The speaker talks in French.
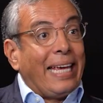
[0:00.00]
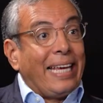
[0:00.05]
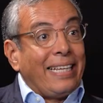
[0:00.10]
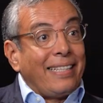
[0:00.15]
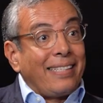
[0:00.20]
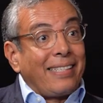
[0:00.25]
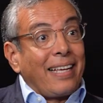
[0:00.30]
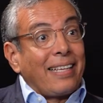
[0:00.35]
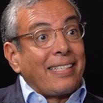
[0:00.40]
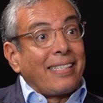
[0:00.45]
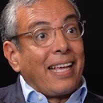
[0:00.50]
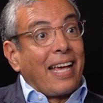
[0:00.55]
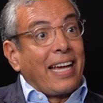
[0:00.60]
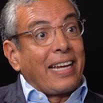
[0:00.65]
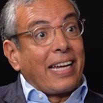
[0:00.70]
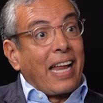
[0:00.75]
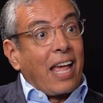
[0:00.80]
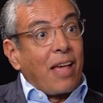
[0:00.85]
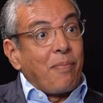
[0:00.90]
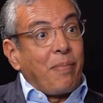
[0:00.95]
Et ça, ça a
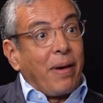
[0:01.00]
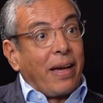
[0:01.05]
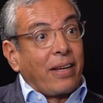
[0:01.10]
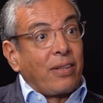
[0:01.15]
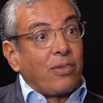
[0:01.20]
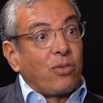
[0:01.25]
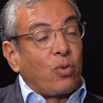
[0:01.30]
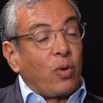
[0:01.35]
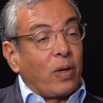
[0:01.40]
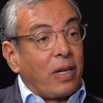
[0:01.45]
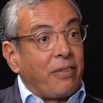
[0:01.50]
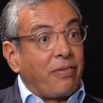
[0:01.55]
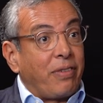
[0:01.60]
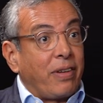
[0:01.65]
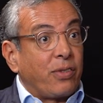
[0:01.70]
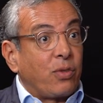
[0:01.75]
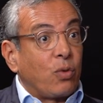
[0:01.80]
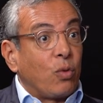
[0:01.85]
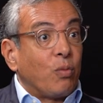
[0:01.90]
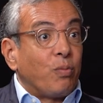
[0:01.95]
un impact sur
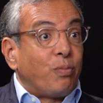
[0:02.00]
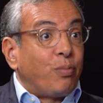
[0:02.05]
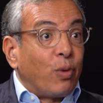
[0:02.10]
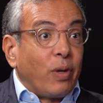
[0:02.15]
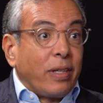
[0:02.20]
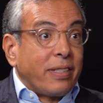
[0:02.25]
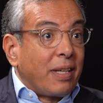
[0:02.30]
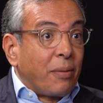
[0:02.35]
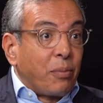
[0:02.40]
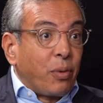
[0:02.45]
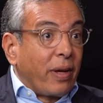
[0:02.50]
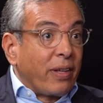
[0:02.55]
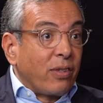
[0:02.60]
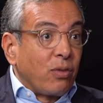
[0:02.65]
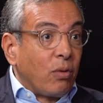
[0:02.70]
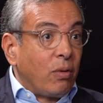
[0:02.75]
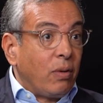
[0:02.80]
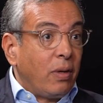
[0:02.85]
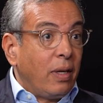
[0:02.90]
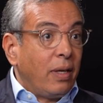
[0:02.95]
l'inflation pour la simple
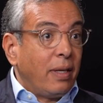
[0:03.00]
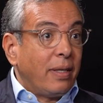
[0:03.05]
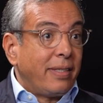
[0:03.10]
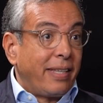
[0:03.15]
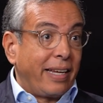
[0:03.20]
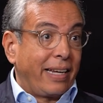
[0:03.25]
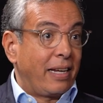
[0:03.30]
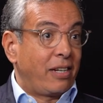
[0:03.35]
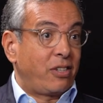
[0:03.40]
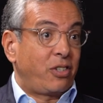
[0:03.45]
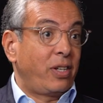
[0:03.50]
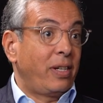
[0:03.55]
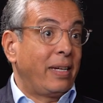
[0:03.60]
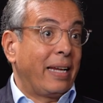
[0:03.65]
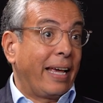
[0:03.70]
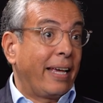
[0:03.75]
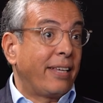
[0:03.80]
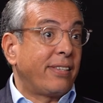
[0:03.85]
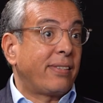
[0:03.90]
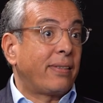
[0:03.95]
raison, c'est que la Chine
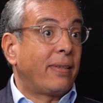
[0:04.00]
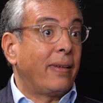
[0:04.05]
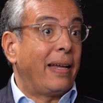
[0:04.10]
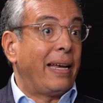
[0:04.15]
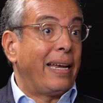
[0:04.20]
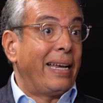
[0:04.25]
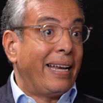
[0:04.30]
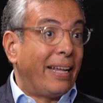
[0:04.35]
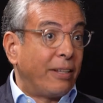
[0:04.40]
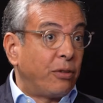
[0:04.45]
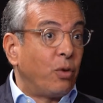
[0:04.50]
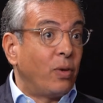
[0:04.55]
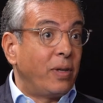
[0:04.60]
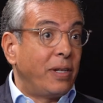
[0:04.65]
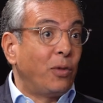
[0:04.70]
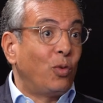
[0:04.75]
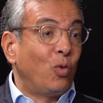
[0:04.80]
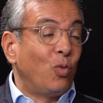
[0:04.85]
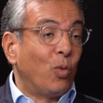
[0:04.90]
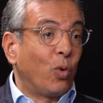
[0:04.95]
reste
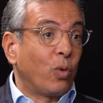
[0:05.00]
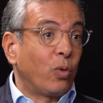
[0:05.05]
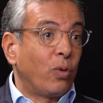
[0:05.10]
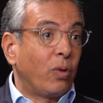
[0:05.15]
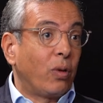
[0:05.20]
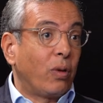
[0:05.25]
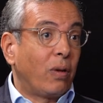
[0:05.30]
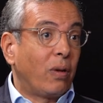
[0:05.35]
l'atelier du monde.